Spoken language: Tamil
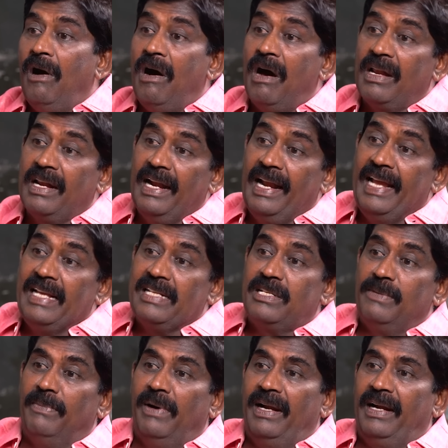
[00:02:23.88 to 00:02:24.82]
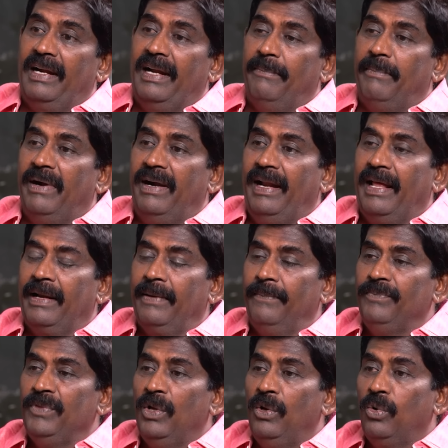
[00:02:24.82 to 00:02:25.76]
ஆர்கனைஸ்டு மர்டர் மர்டர்
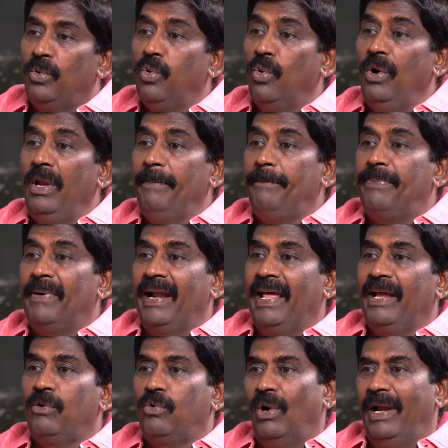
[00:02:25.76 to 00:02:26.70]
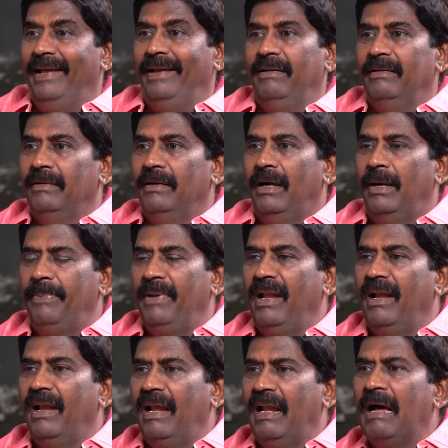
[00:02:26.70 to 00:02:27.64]
கூலிப்படை கொலை
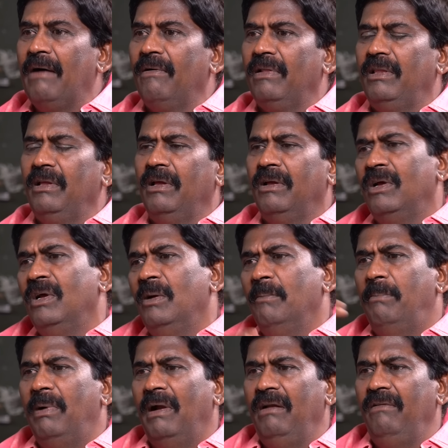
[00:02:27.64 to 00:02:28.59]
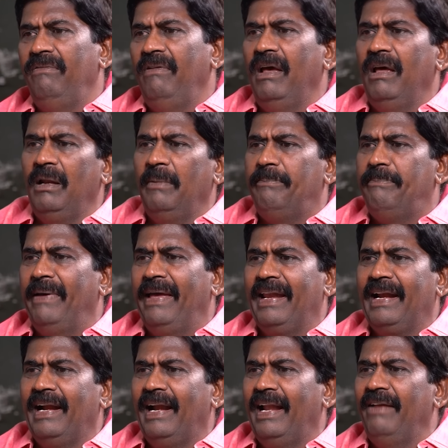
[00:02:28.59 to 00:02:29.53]
அப்படின்லாம் வந்து பல்வேறு
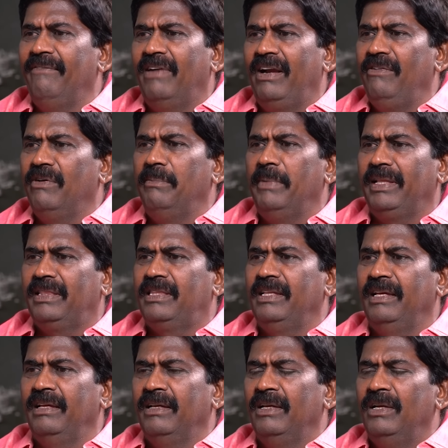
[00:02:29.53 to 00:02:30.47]
பெயர்களை வடிவமைத்து